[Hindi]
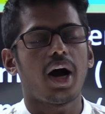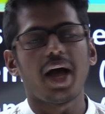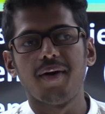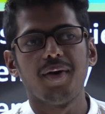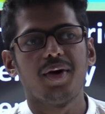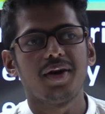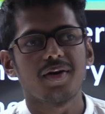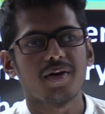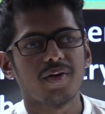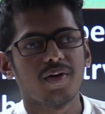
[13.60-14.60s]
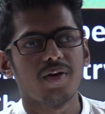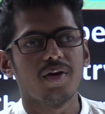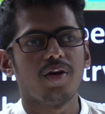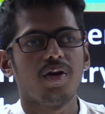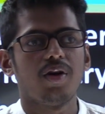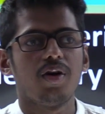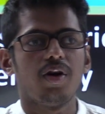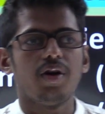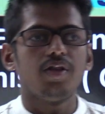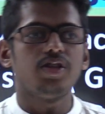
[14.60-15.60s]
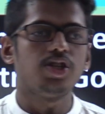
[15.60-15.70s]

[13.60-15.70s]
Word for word: Hi everyone, this